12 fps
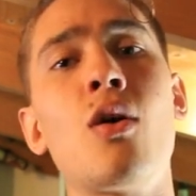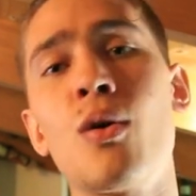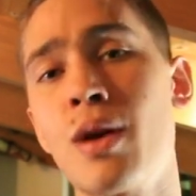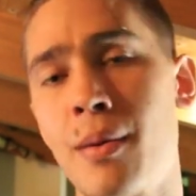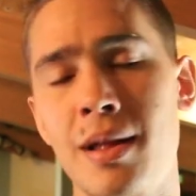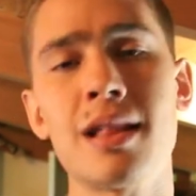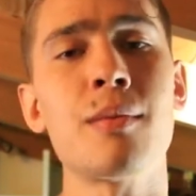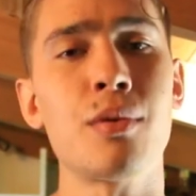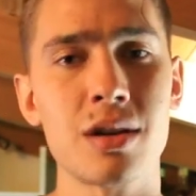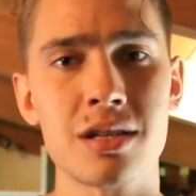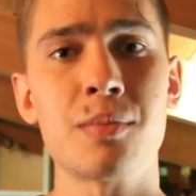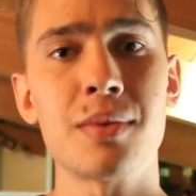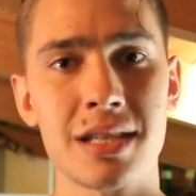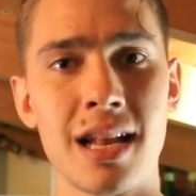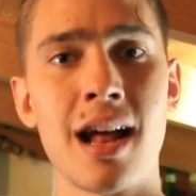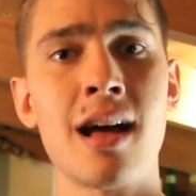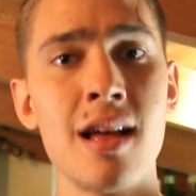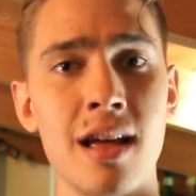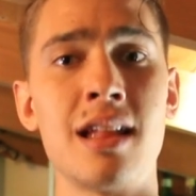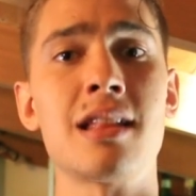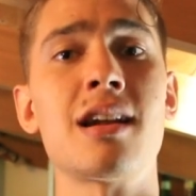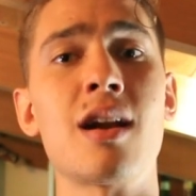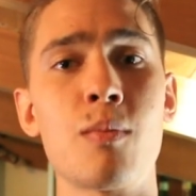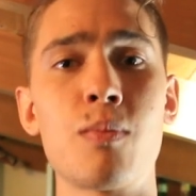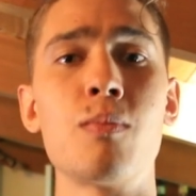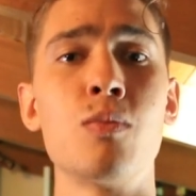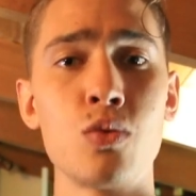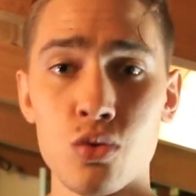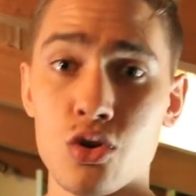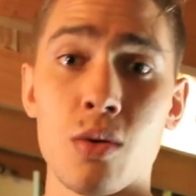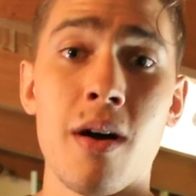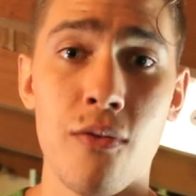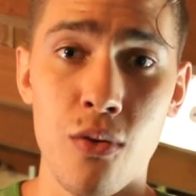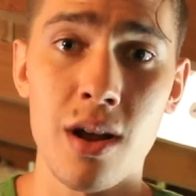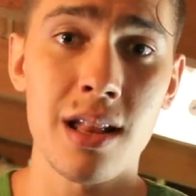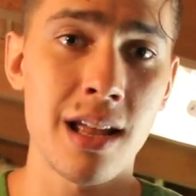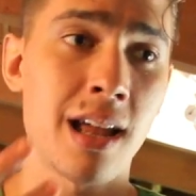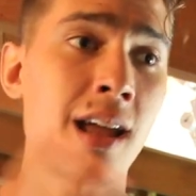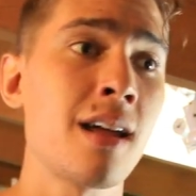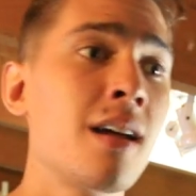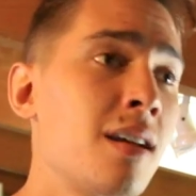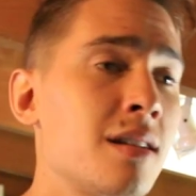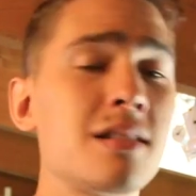obviamente puedes empezar a entrenar mucho más fuerte que